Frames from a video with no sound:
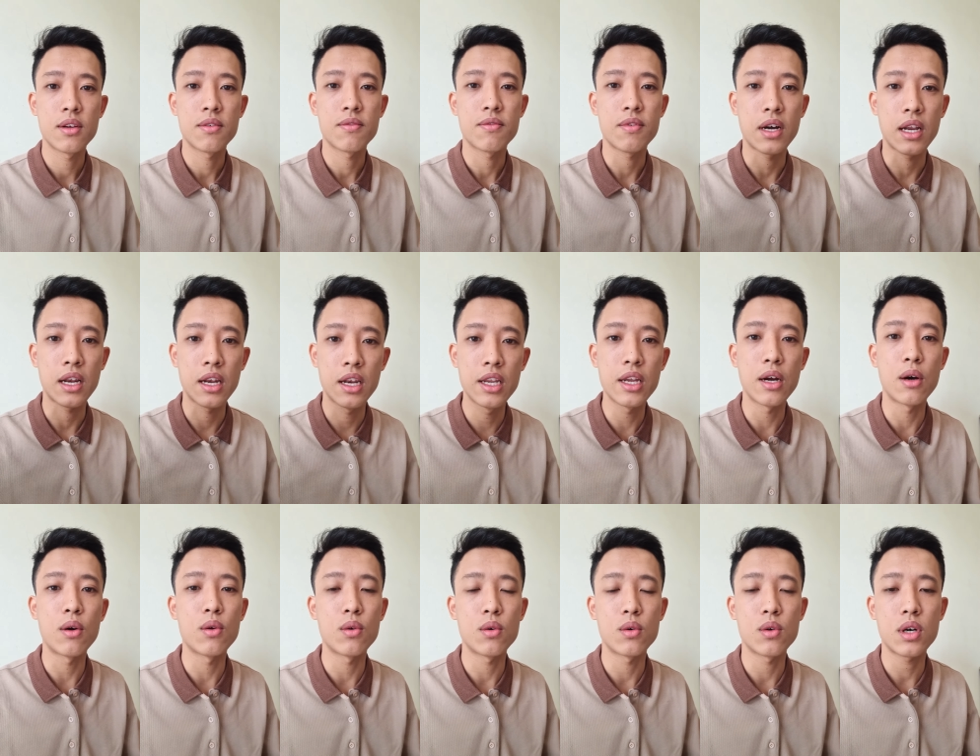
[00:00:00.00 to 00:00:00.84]
và
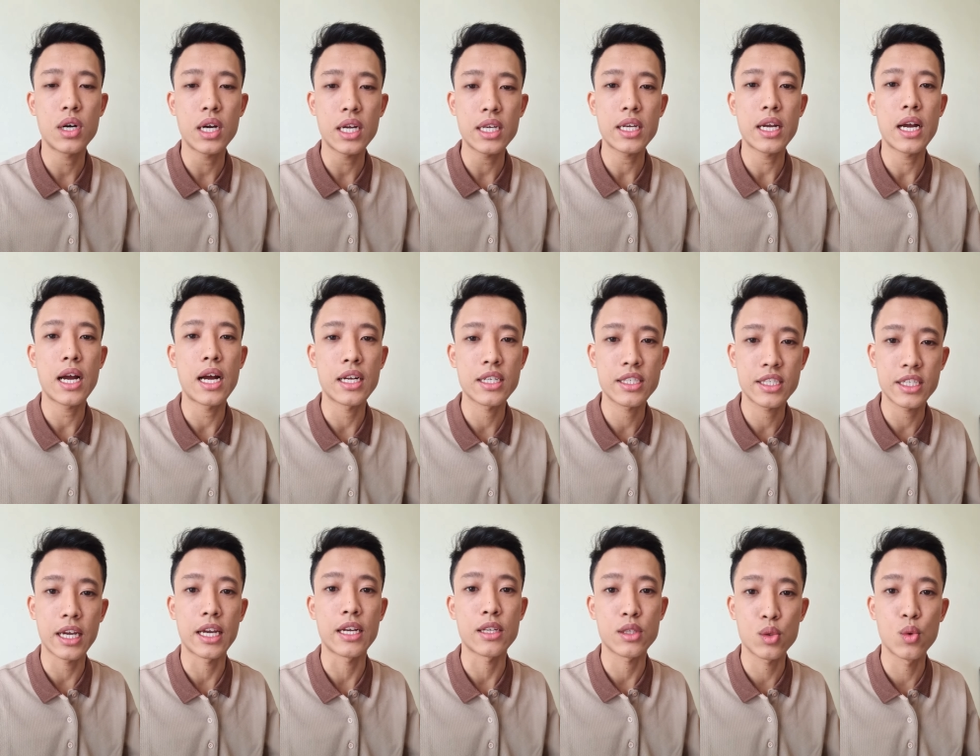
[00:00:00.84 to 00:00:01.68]
liệu khách hàng
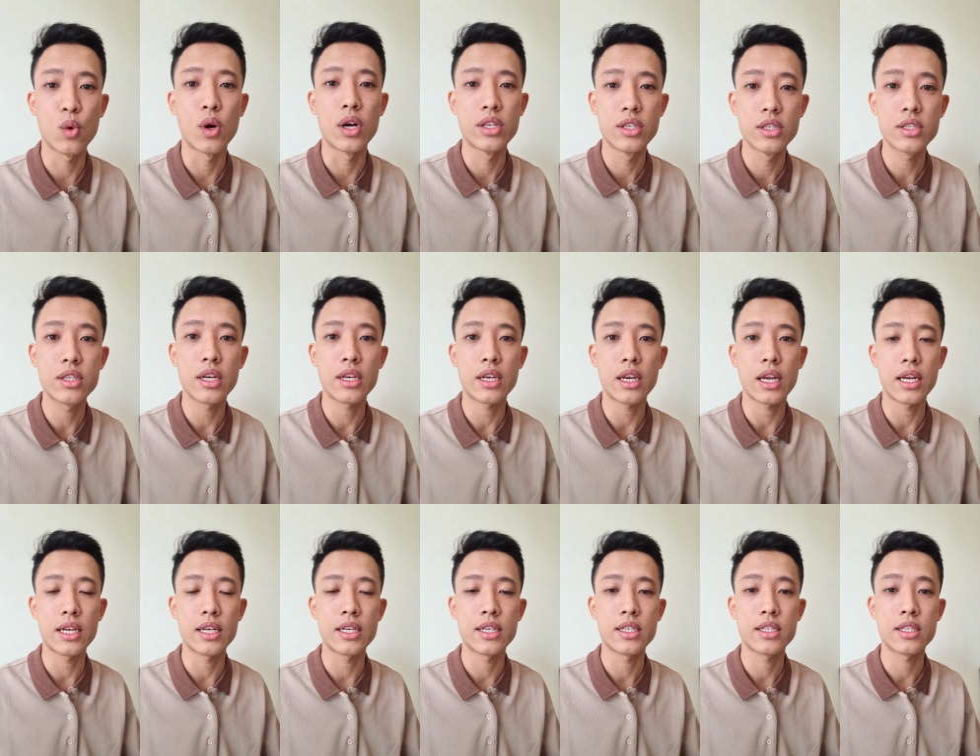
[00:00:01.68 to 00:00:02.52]
trẻ tuổi như thế
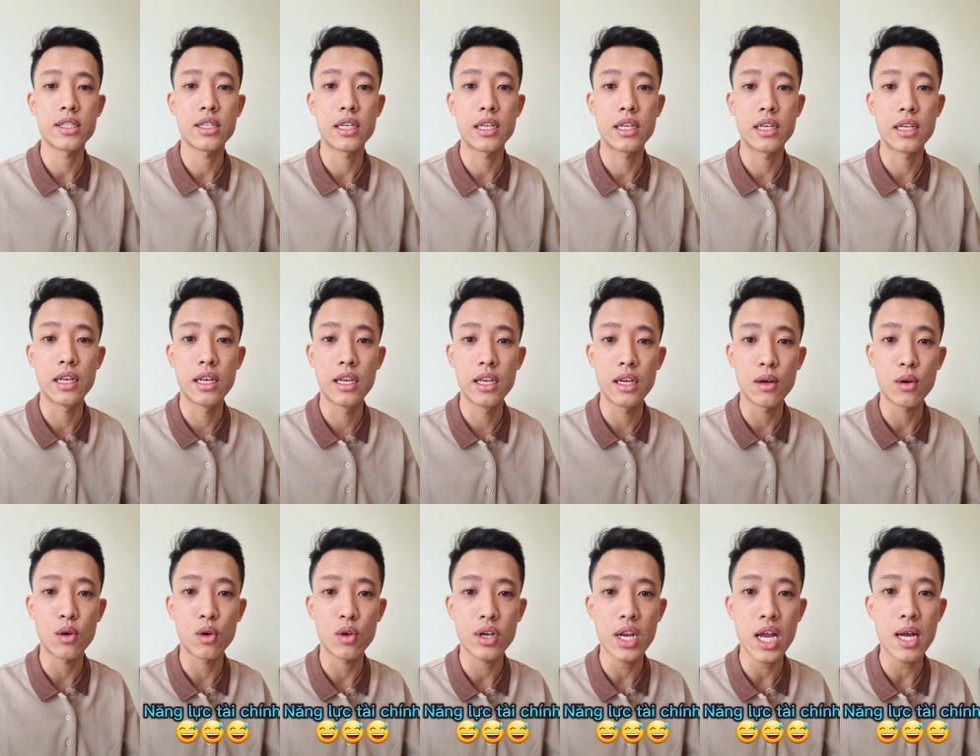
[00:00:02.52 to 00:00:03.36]
này thì liệu
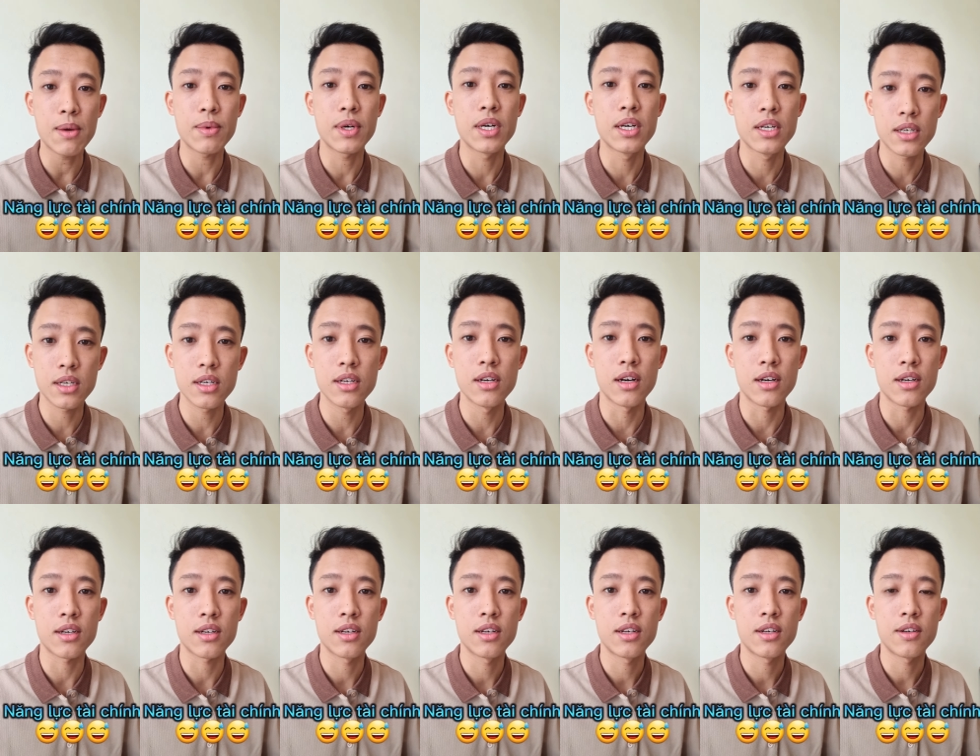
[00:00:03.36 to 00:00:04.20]
có đáp ứng
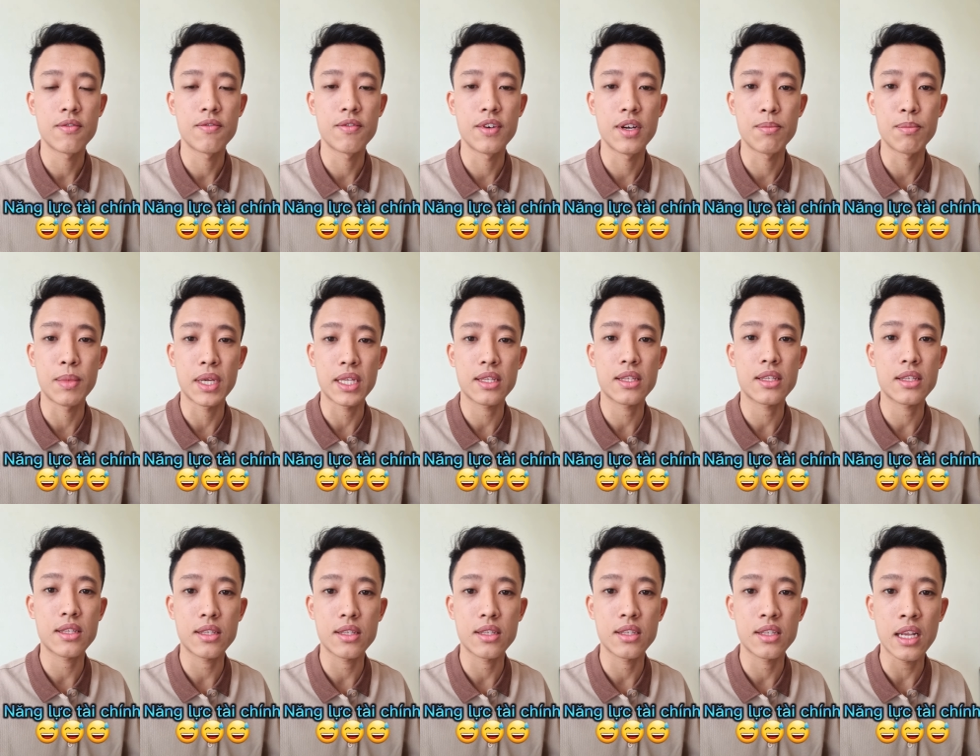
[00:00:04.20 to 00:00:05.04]
được về mặt
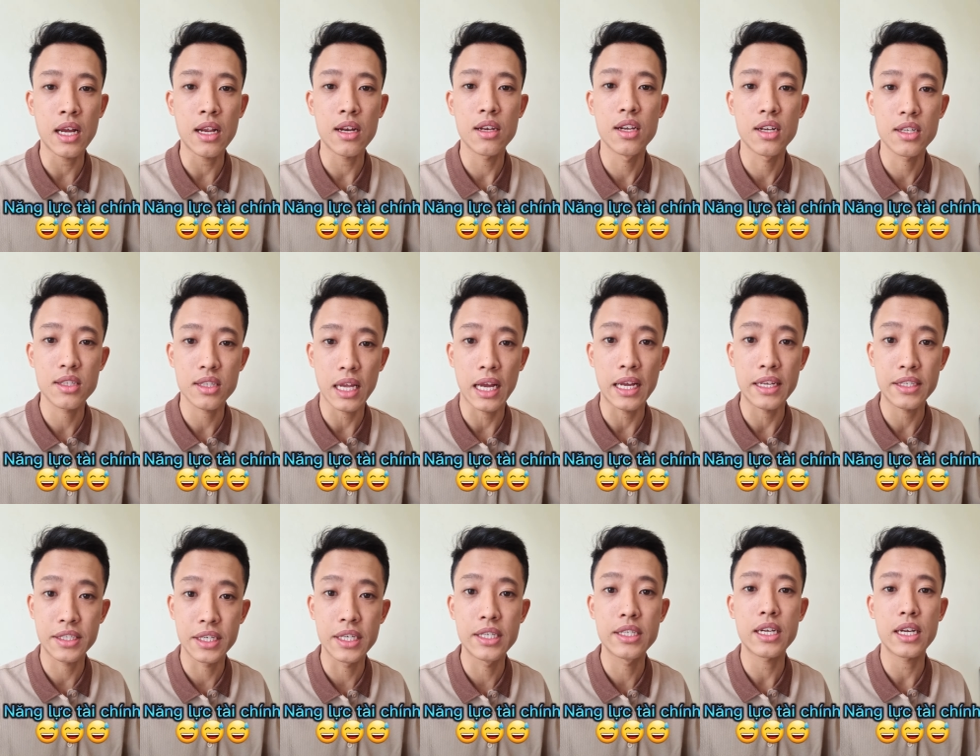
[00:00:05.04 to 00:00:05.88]
năng lực tài
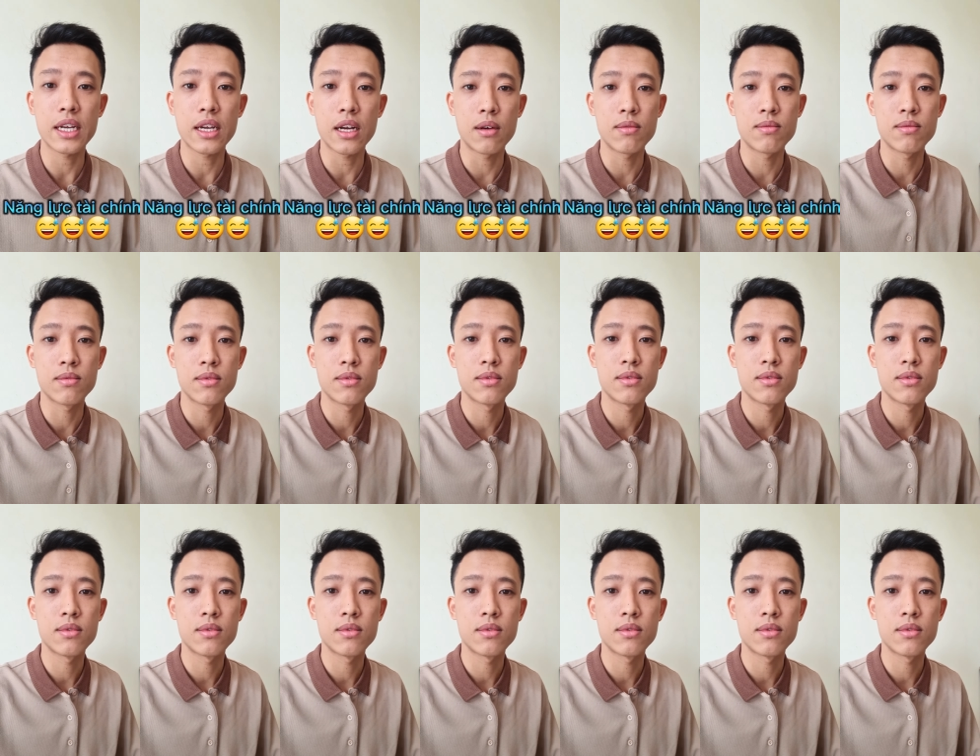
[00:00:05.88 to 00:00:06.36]
chính hay không